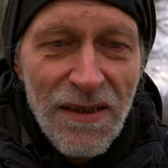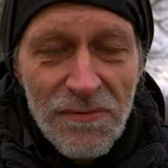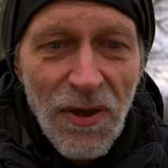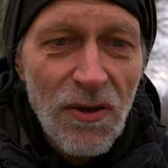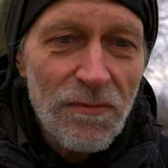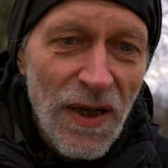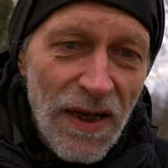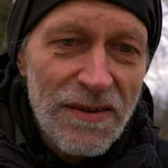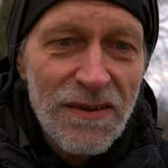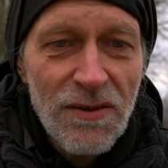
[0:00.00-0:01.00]
Immer um
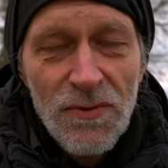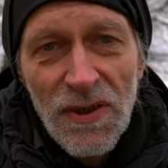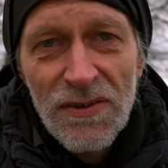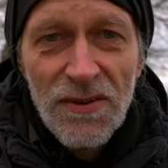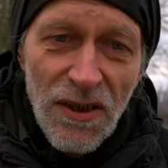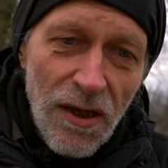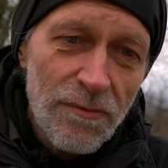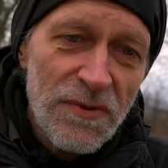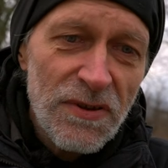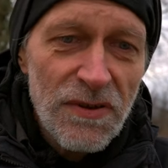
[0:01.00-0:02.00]
13 Uhr
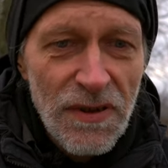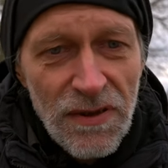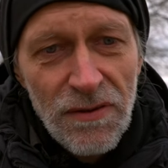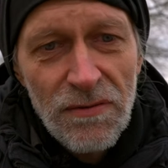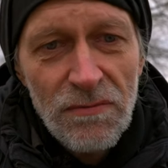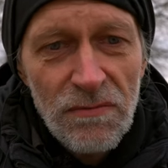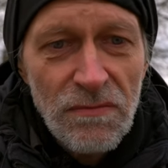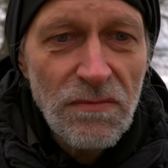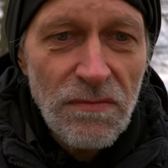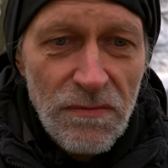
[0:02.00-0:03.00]
Sonnabends in
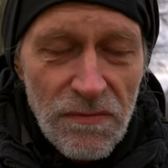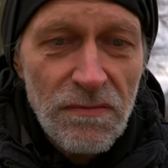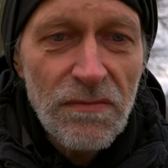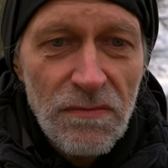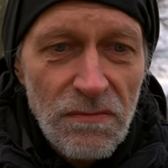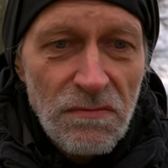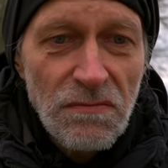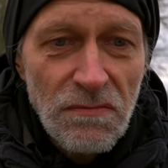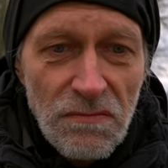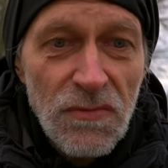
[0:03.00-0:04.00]

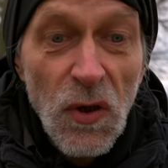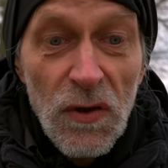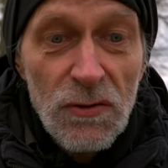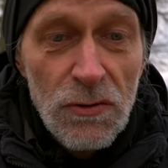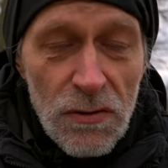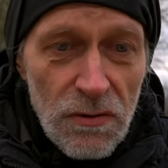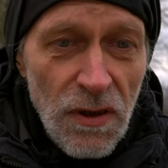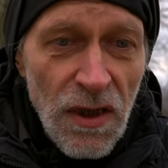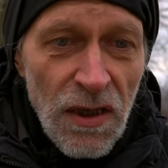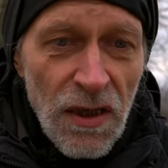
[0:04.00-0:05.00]
Deutsch,
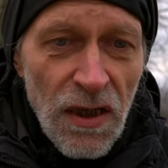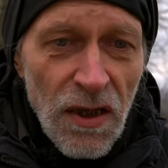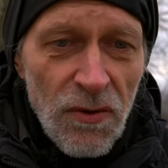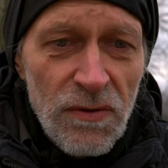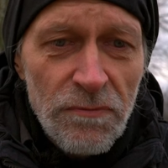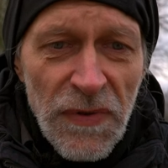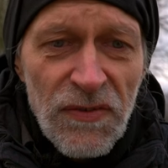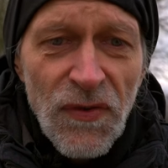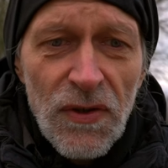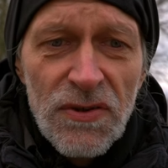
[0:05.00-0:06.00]
und
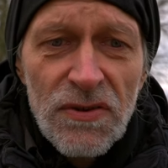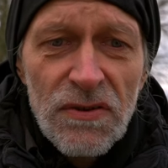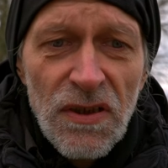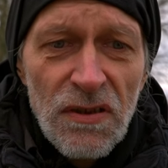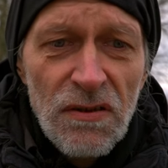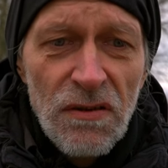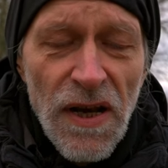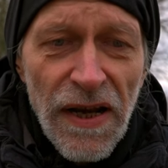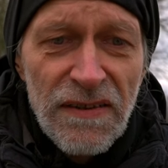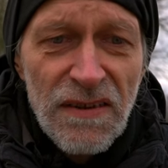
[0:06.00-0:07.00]
mittwochs in
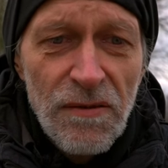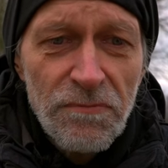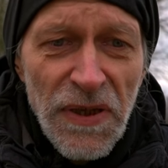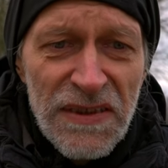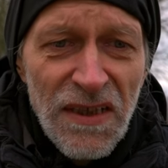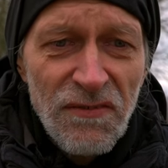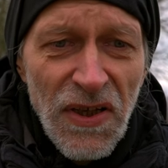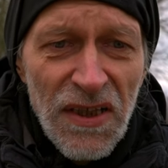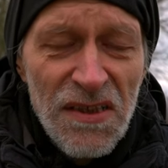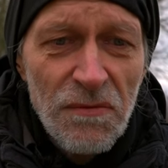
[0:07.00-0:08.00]
langsam besser
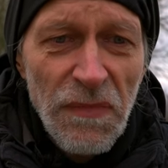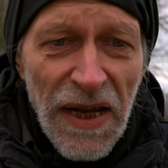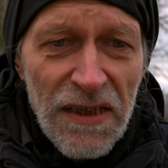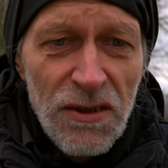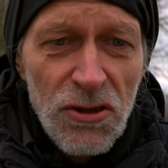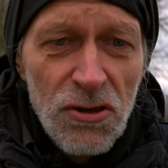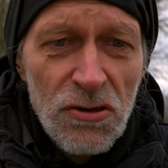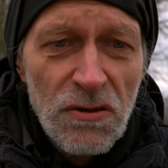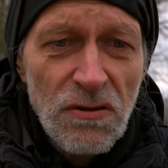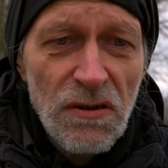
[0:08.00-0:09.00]
werden im Englisch.
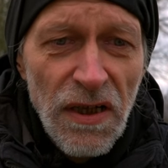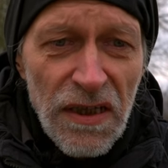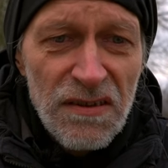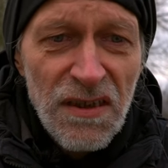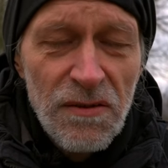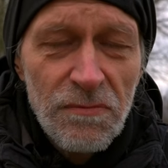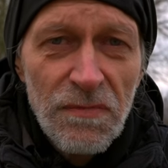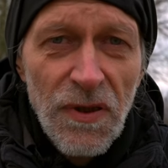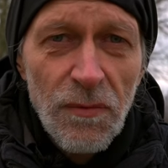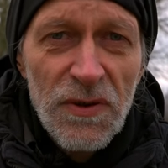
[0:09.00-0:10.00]
Langsam,
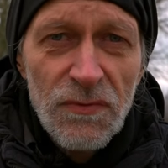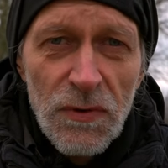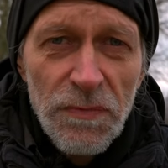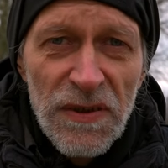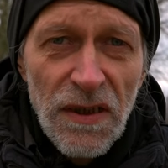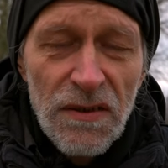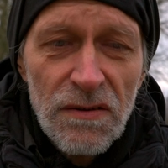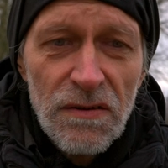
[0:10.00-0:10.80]
aber es wird besser.